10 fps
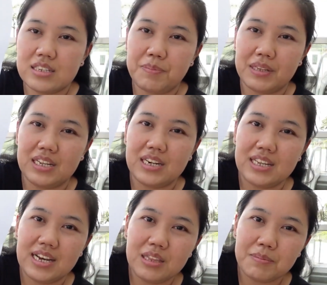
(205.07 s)
seperti
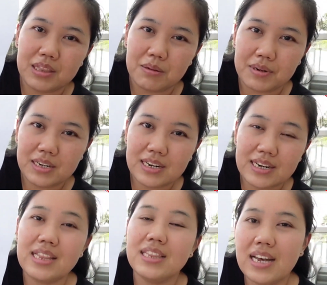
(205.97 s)
ini ya teman-teman
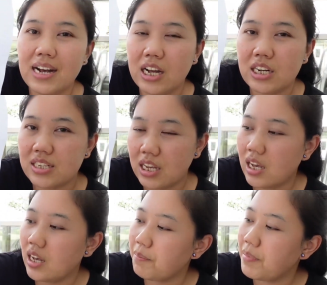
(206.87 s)
nanti akan
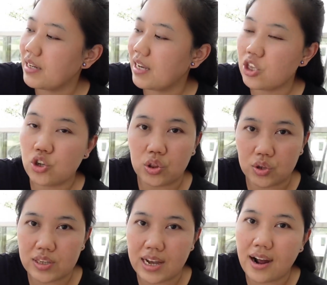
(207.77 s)
saya berikan
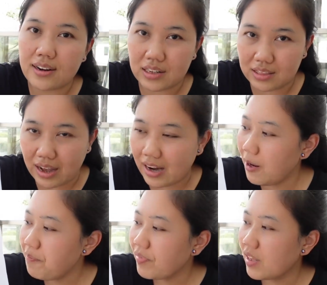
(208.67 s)
contoh yang
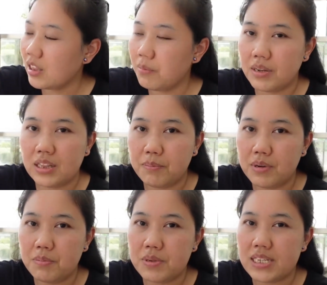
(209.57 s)
detail
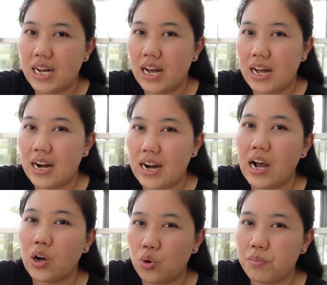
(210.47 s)
teman-teman bisa
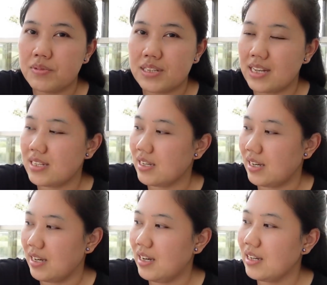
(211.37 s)
rangkum
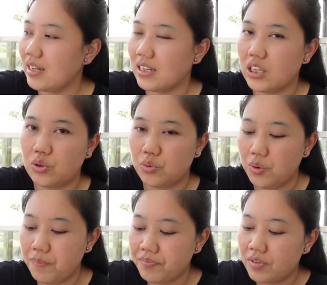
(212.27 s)
saja kayak
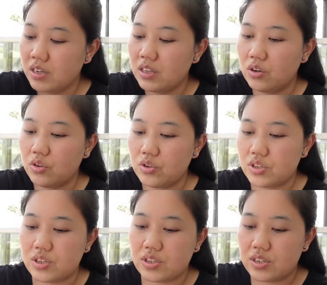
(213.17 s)
gitu
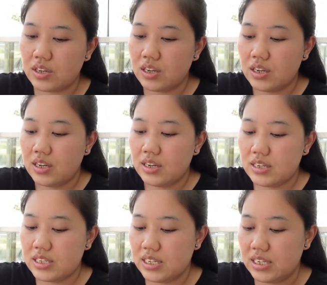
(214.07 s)
terus
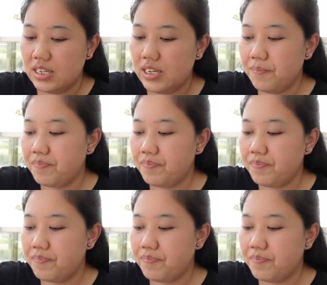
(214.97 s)
di sini